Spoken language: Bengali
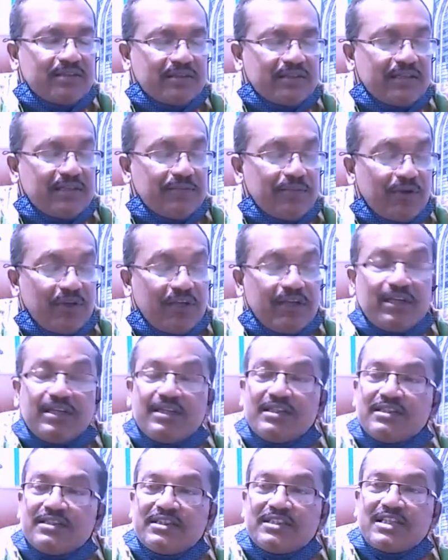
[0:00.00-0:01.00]
কে বলে
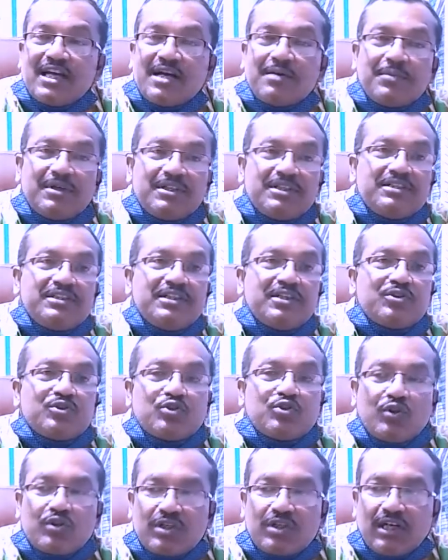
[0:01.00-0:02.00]
যে সাংবাদিকদেরও
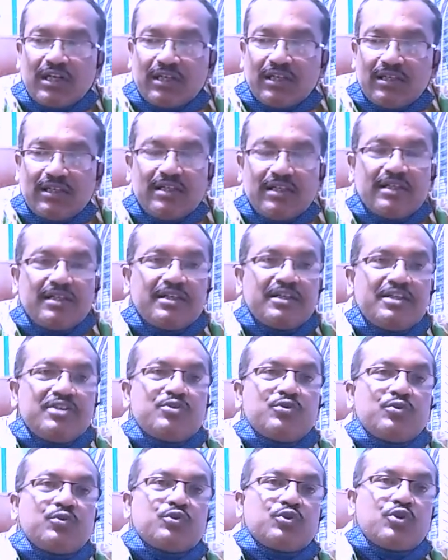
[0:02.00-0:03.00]
সরকার
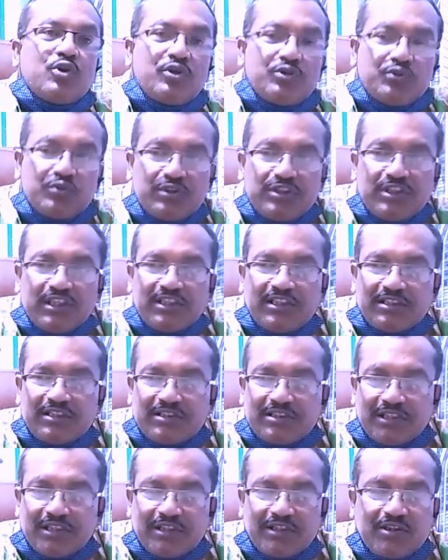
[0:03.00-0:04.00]
কিছু সহযোগিতা
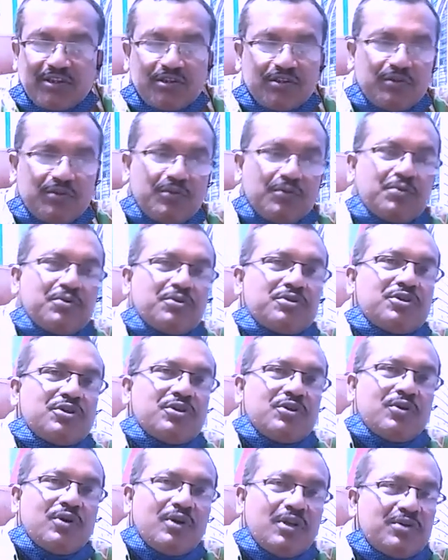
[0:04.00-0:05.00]
দিচ্ছে
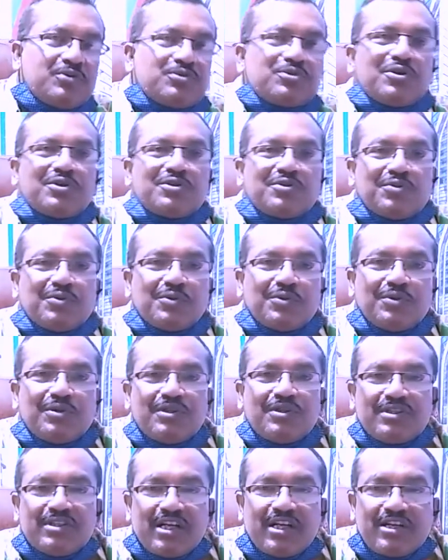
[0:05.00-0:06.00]
দুঃখজনক হলেও সত্য
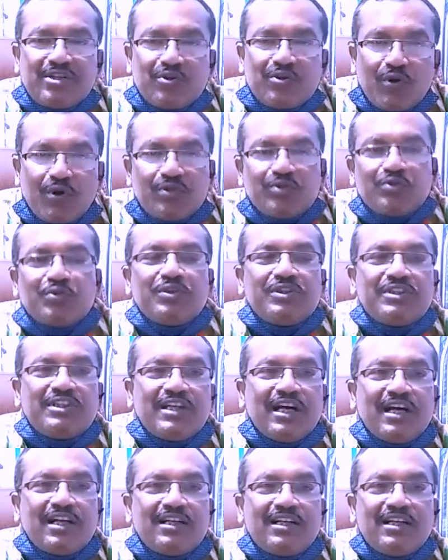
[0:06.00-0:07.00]
সেই
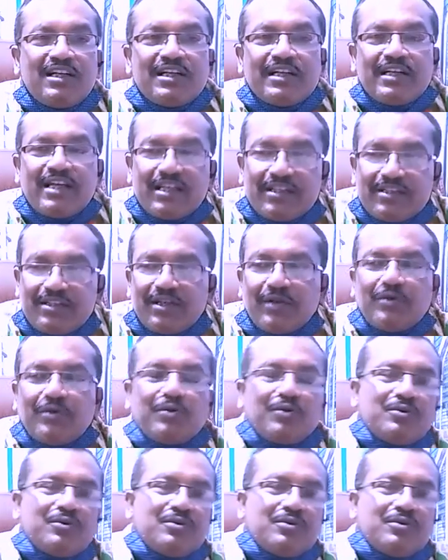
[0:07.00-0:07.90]
সহযোগিতা ক্ষেত্রেও